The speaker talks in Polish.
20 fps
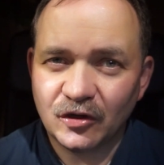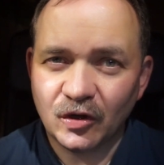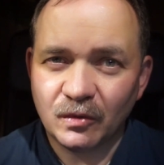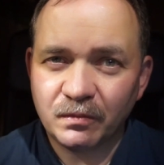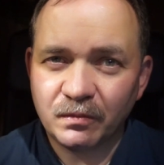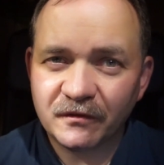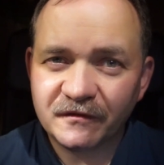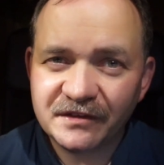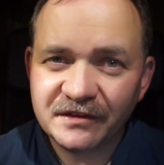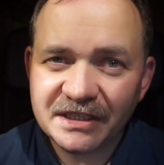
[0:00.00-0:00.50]

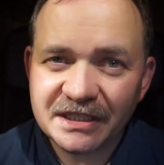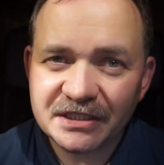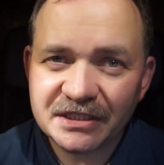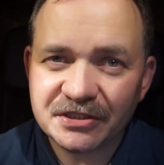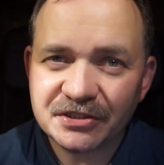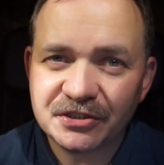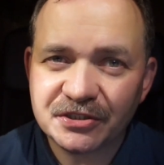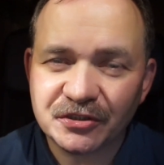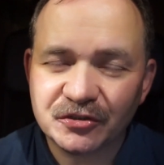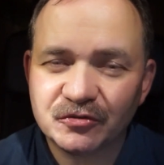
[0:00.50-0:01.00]

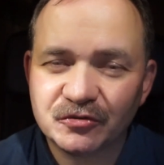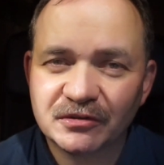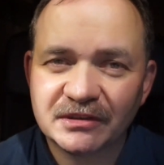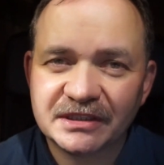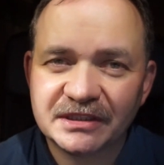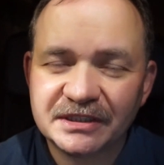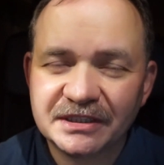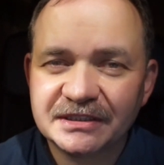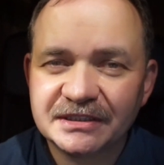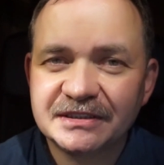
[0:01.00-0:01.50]
opowieści,
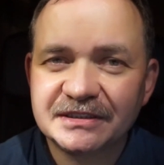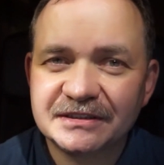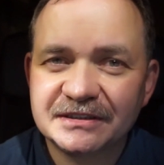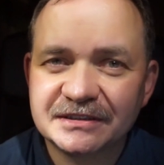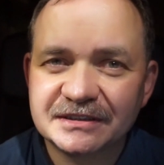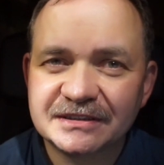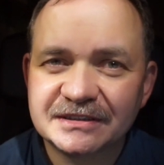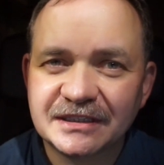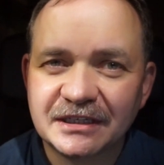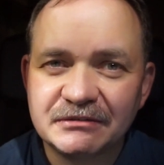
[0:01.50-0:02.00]
które nigdy nie
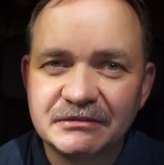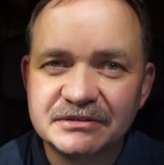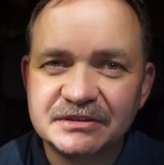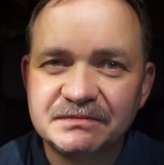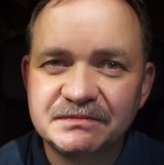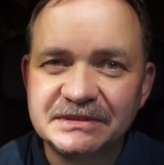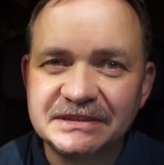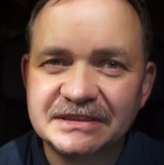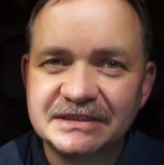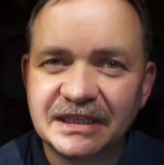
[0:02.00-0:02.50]
zostały
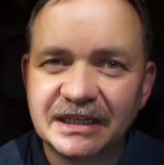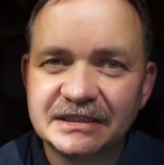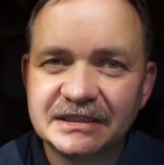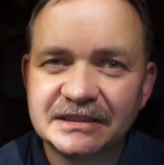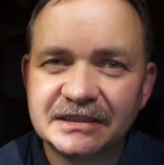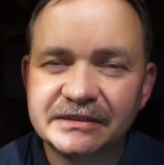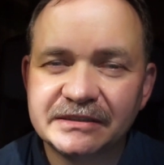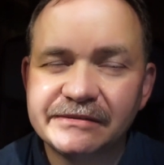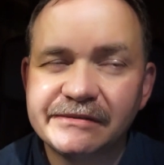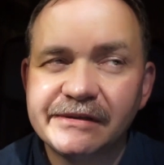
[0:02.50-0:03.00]

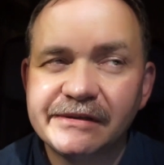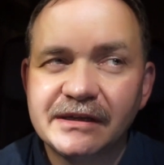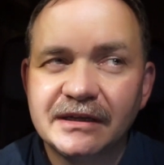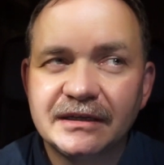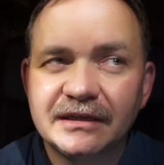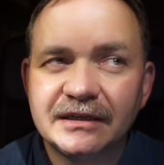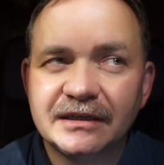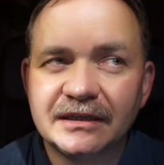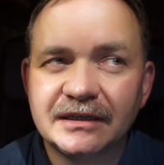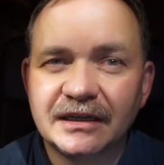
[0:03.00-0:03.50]
spisane,
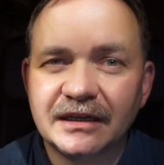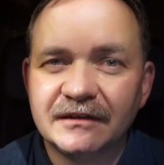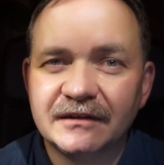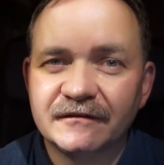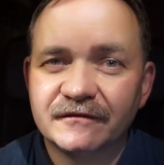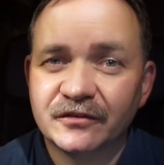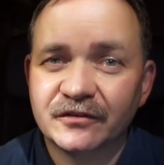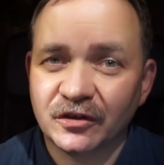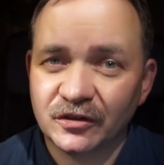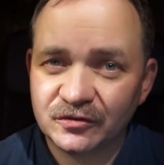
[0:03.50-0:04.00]

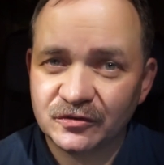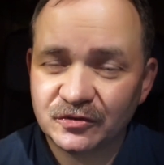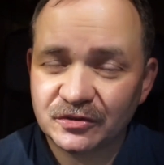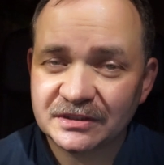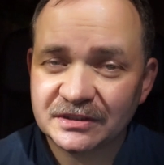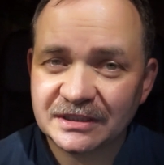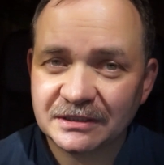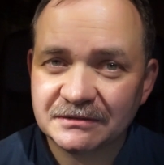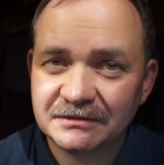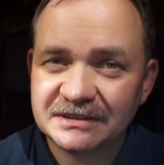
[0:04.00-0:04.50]
w końcu
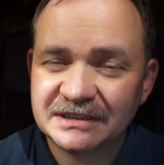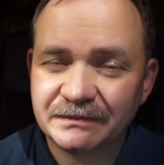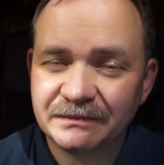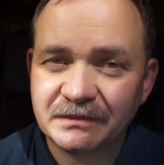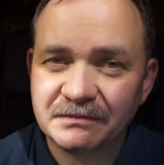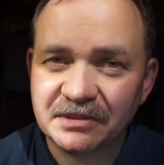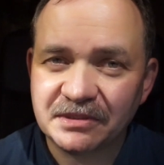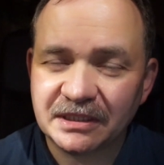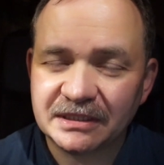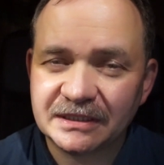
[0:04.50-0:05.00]
zostały
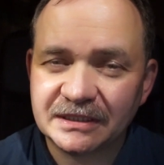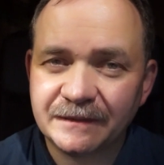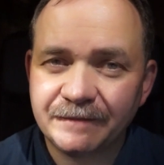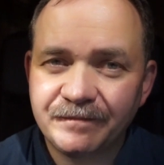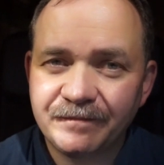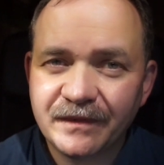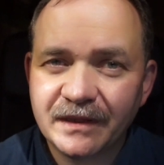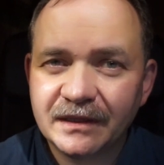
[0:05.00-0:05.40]
zapomniane.